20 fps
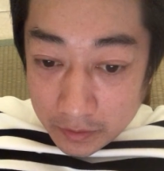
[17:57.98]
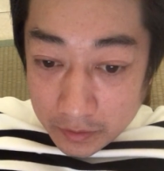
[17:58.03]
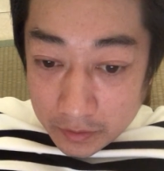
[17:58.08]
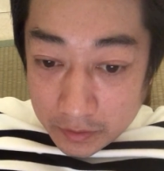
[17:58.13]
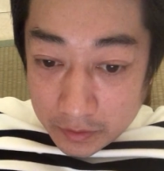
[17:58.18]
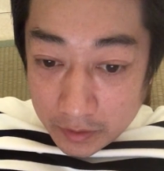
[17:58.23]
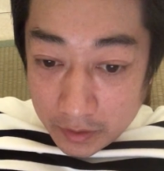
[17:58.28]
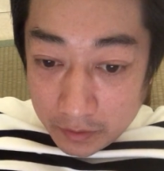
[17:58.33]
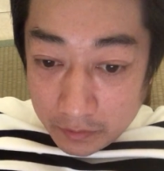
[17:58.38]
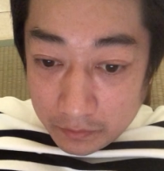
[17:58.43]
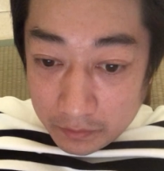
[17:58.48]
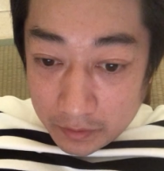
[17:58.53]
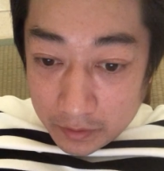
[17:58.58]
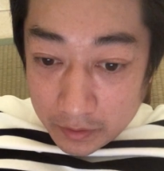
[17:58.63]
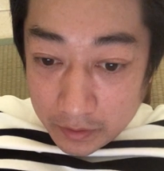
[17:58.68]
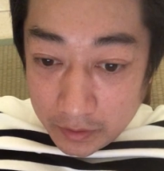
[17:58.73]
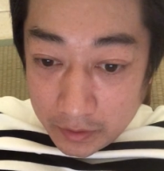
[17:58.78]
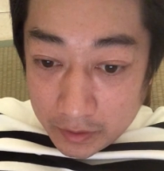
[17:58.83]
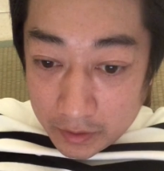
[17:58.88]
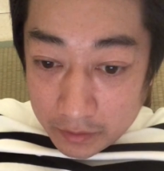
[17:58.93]
喫煙
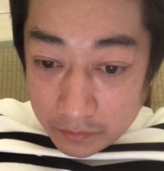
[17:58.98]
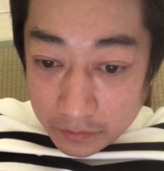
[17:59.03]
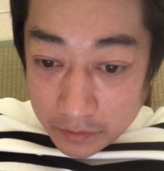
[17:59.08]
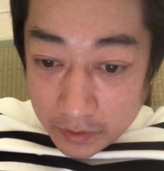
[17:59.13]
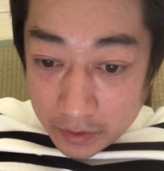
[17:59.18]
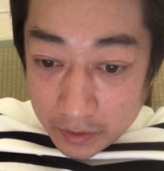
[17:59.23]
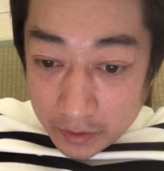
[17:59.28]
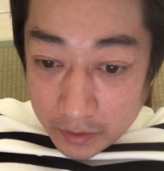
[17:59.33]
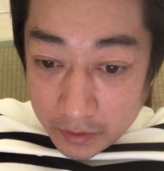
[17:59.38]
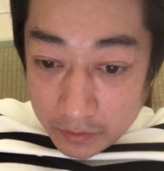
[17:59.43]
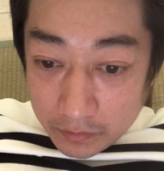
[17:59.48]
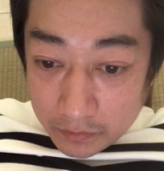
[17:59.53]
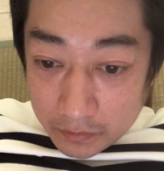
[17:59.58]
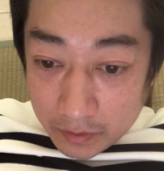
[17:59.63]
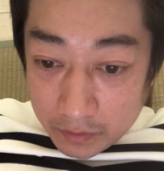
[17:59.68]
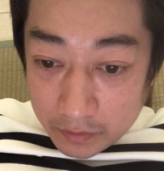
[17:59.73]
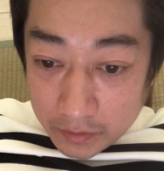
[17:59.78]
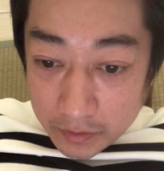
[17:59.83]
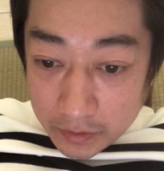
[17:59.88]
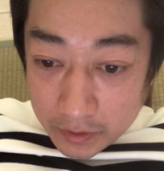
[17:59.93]
は以下の原因を
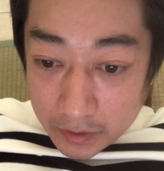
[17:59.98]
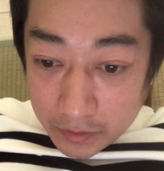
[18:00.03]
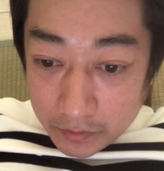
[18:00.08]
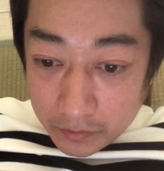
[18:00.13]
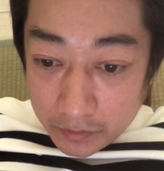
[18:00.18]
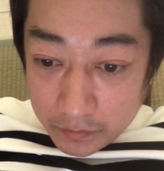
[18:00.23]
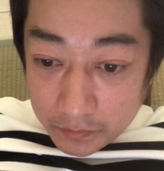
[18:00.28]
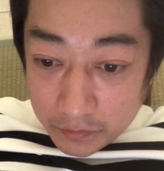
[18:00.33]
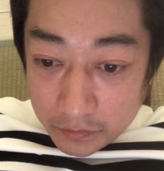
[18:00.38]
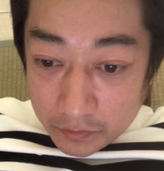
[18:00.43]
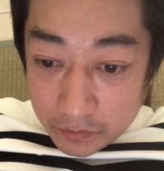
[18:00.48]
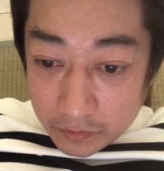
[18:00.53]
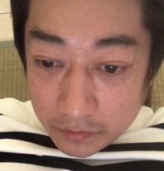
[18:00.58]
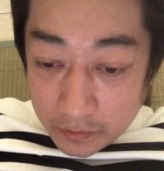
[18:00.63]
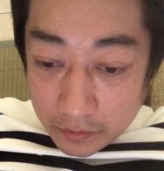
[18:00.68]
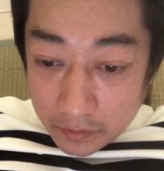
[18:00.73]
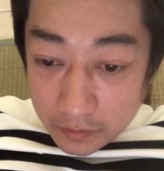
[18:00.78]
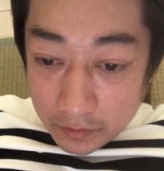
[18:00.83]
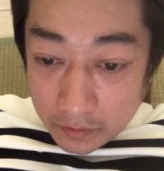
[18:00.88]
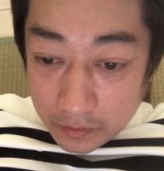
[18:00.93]
合わせたよりも、
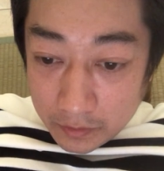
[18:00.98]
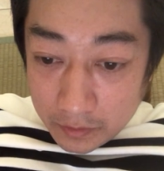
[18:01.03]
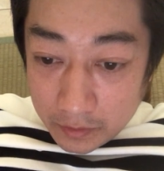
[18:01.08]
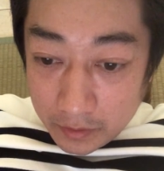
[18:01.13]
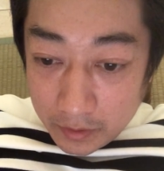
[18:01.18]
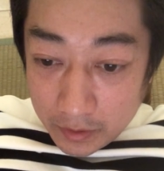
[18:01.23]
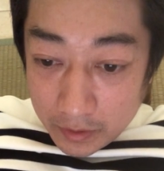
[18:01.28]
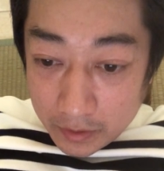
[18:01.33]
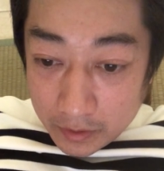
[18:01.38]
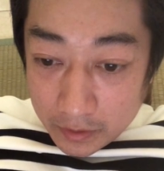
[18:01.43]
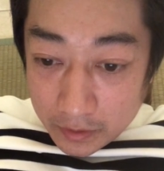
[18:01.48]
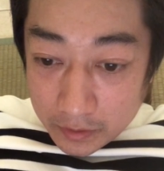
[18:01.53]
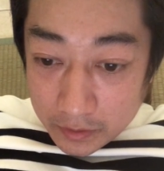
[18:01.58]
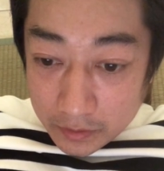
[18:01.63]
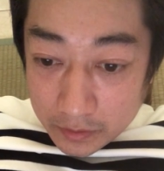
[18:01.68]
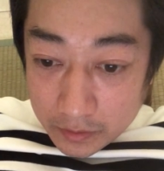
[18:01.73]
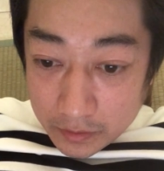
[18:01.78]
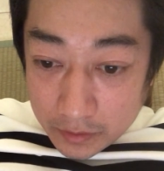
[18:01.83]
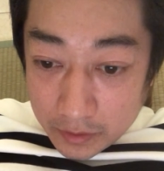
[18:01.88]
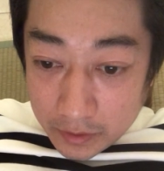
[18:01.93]

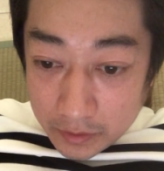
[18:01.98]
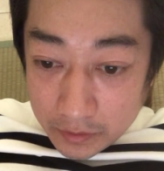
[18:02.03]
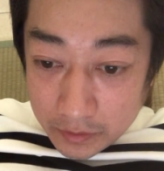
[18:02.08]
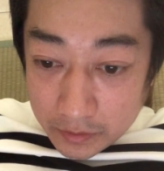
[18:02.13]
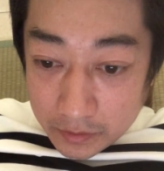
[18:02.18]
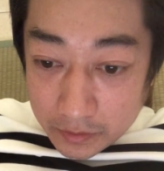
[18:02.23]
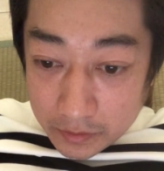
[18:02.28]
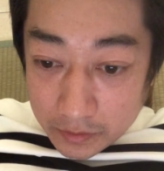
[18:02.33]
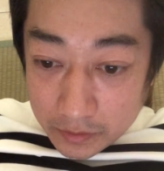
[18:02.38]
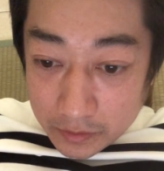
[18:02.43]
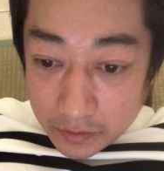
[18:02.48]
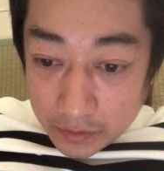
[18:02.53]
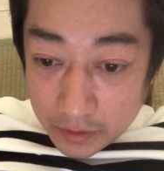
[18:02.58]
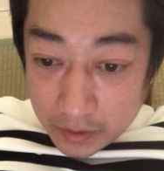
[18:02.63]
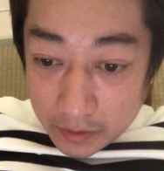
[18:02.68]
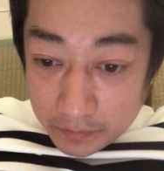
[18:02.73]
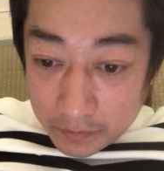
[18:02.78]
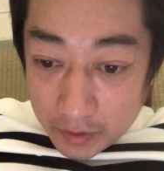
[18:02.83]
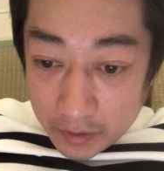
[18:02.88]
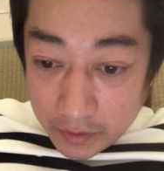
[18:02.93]
えー、年数
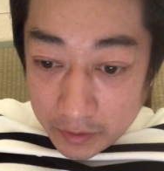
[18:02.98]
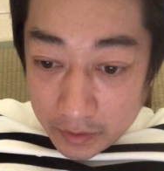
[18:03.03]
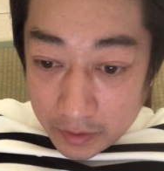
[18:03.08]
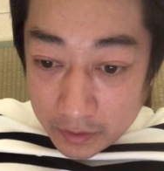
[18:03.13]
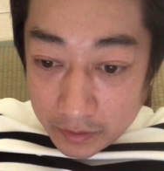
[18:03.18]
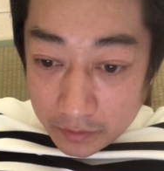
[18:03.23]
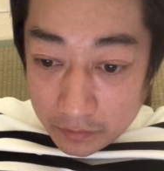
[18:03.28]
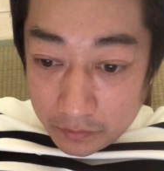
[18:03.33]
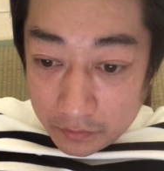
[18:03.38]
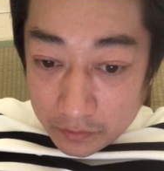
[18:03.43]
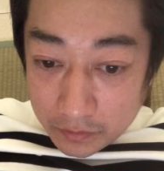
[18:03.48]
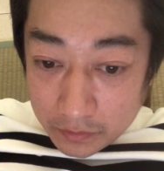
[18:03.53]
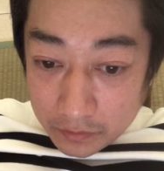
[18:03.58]
毎年多